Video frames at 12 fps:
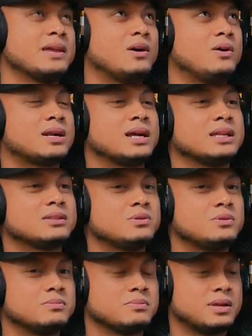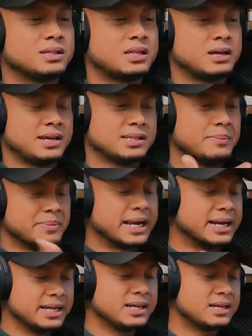yang orang itu kita kita
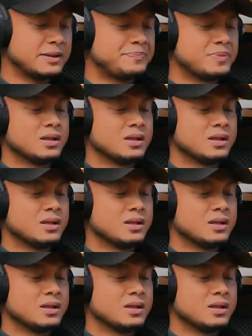branding ya